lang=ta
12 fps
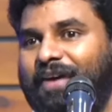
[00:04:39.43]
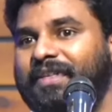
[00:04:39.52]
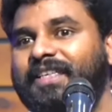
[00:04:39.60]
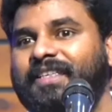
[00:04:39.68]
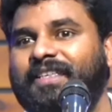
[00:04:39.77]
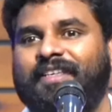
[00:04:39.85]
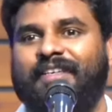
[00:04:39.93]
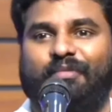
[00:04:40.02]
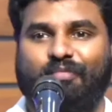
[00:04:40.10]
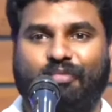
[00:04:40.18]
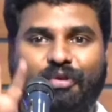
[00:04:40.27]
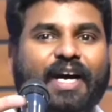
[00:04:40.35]
நான் வந்து
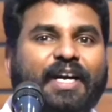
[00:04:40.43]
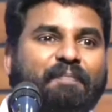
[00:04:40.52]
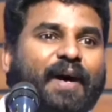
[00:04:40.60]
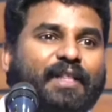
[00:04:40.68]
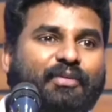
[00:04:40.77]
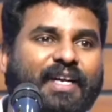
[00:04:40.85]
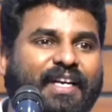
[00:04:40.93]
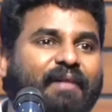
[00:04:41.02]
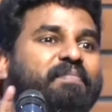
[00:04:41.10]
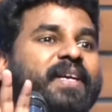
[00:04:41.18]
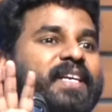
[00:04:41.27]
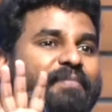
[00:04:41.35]
முன்னாடி பார்த்தோன்ன
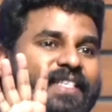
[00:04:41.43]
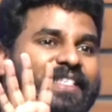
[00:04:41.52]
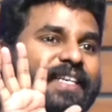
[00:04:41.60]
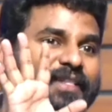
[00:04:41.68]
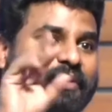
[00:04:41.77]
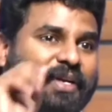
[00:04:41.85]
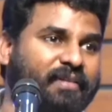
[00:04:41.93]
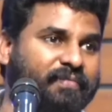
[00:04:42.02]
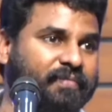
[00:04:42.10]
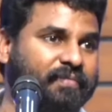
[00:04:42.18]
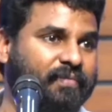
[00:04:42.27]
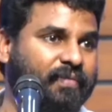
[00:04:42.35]
நம்பிட்டேன் மாஸ்டர்னு
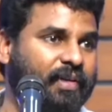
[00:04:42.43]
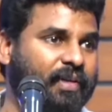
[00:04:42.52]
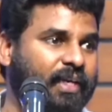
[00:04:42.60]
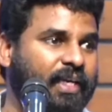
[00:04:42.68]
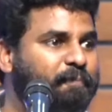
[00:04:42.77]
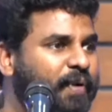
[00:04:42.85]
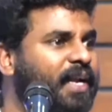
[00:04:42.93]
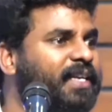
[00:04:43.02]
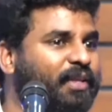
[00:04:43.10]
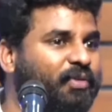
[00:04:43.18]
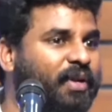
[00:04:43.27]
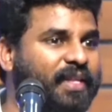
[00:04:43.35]
சொன்னான் எப்படா
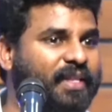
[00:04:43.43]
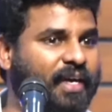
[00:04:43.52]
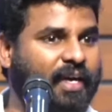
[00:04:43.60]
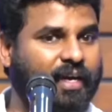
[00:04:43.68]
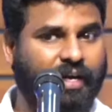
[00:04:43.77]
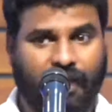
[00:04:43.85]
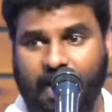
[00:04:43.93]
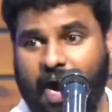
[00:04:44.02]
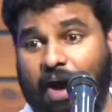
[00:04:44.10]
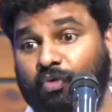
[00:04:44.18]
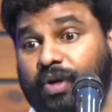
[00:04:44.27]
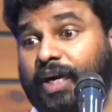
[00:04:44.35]
நீ அதுக்குள்ள விழுந்தேன்னா
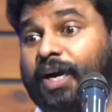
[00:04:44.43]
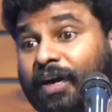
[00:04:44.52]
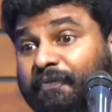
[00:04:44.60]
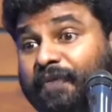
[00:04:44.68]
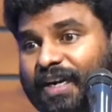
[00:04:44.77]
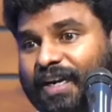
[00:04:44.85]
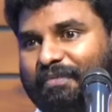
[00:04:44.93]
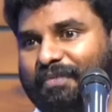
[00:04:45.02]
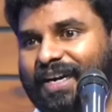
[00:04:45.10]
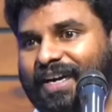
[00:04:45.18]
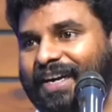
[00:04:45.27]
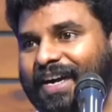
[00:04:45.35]
அவனுடைய கான்ஃபிடண்ட்டை
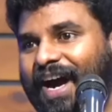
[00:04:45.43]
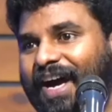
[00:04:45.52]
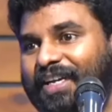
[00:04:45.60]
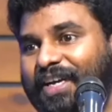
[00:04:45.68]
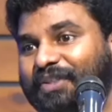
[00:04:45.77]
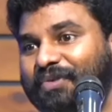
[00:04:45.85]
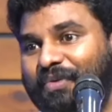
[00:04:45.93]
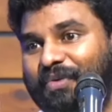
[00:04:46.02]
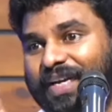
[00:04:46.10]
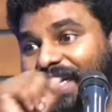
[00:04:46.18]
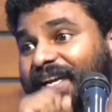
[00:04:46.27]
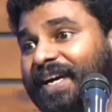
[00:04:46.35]
நம்பினான் ஆனால் ஏசு
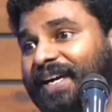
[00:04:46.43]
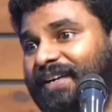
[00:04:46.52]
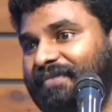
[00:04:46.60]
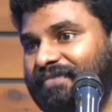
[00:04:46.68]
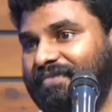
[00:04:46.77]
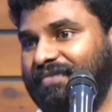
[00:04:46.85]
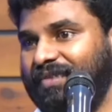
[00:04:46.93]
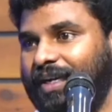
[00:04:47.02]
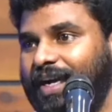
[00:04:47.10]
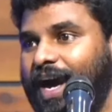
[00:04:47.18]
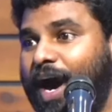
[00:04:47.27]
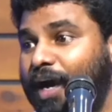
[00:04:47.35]
அவன் கூட இல்லை
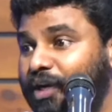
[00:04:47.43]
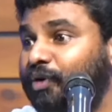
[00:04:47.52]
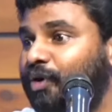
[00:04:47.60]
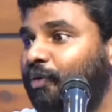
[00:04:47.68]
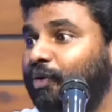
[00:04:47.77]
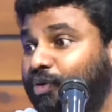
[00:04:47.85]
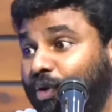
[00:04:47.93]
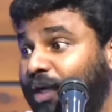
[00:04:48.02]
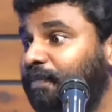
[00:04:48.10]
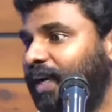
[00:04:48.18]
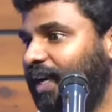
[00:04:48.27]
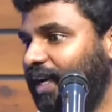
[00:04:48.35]
ஆண்டவருக்கு அவனுக்கும்
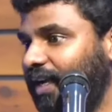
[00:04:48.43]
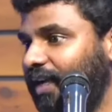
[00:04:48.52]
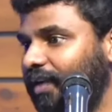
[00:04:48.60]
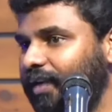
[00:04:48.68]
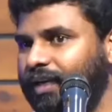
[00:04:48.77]
தொடர்பு இல்லை